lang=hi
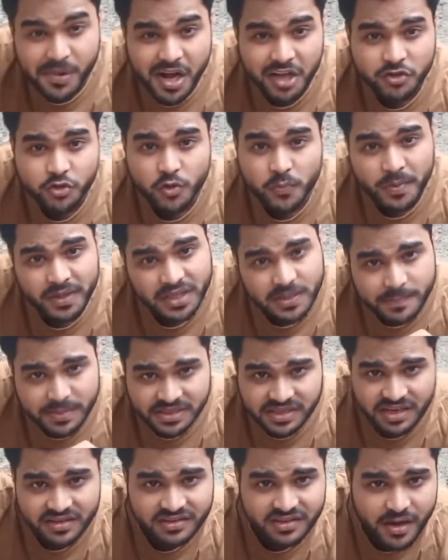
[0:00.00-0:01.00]
पाँच रुपए की
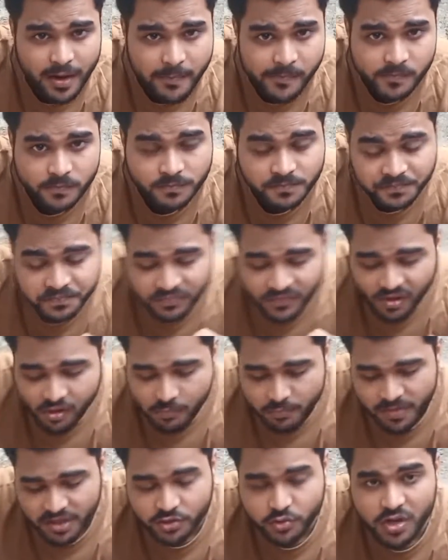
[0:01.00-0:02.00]
पचास ग्राम
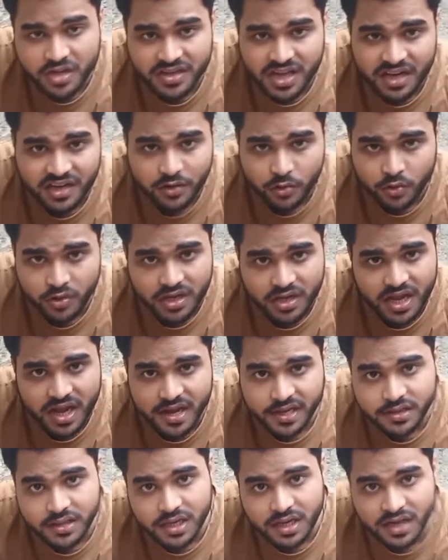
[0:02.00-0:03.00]
मैं तो आधा किलो ले
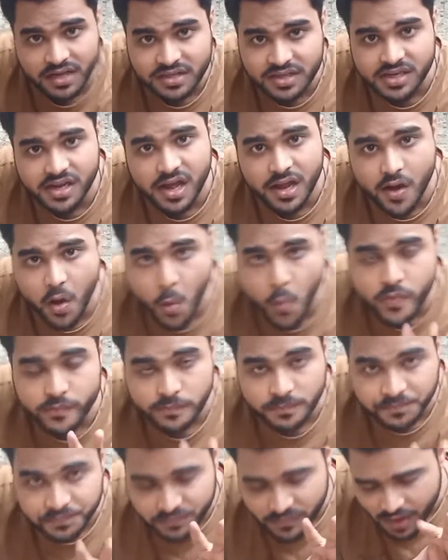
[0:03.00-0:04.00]
आया था कल से खा रहा हूँ
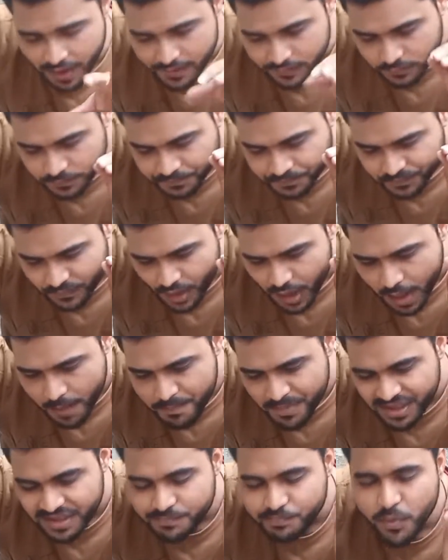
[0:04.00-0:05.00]

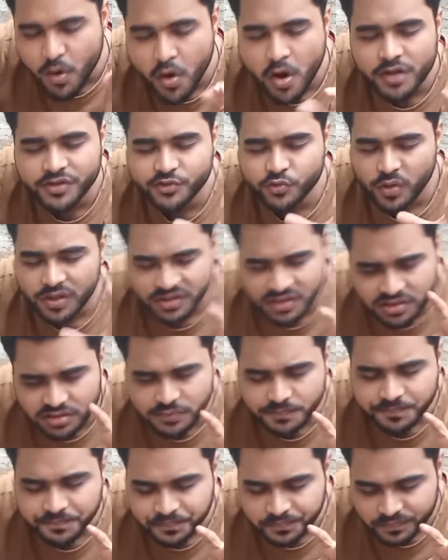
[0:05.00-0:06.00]
भाई बहुत
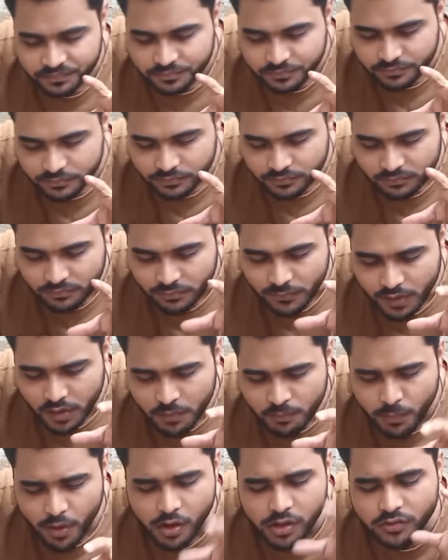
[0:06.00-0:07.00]

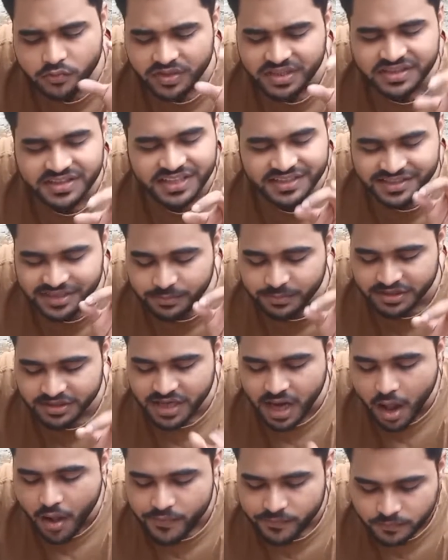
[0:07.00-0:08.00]
स्वादिष्ट बहुत वही देसी
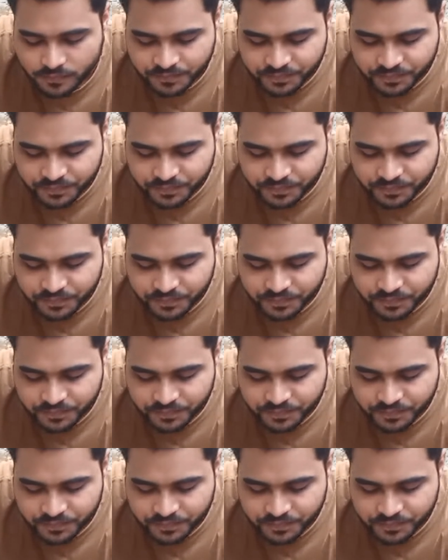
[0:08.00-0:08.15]
मज़ा